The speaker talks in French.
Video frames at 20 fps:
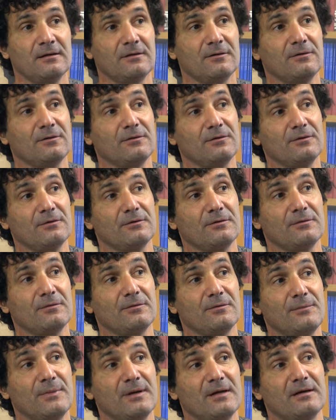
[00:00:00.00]

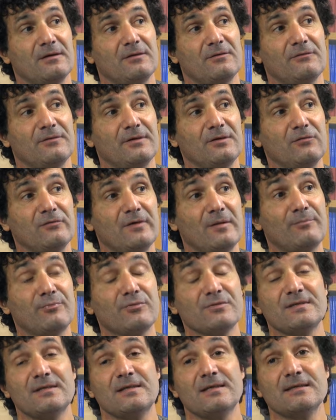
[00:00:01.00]
ben en fait on va
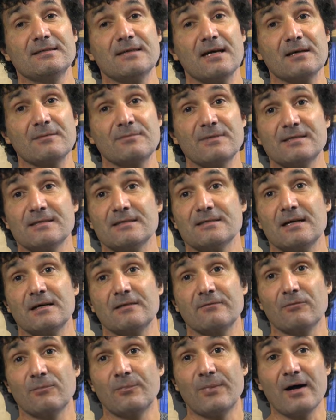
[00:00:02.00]
poser des actes, mais ces
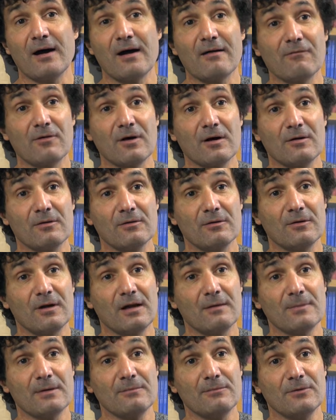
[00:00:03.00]
actes vont pas avoir
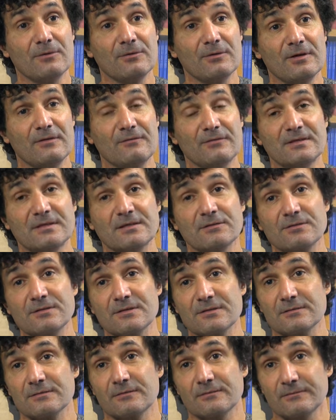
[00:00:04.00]
la même
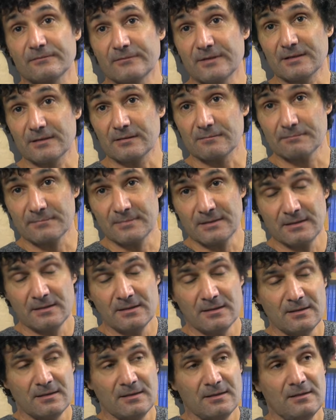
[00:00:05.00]
efficience, on va dire.
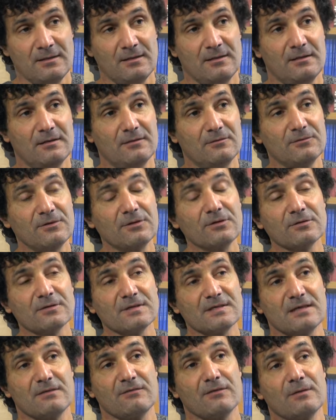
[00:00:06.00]
Et donc euh,
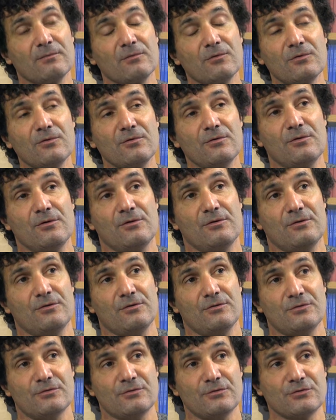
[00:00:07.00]
c'est vraiment
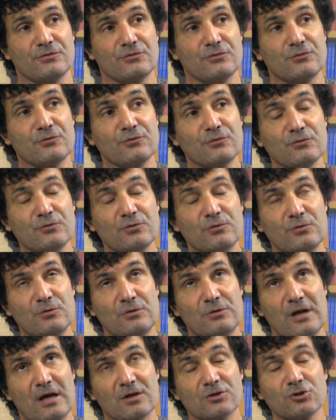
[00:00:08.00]
euh, ce que
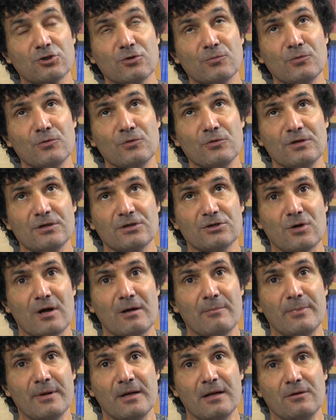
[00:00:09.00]
largement les gens
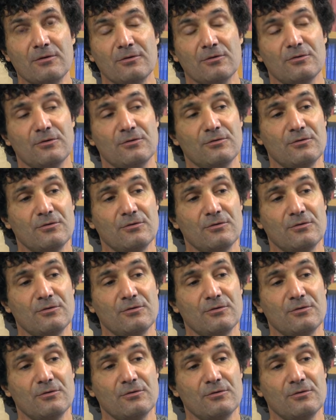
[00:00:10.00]
appellent euh,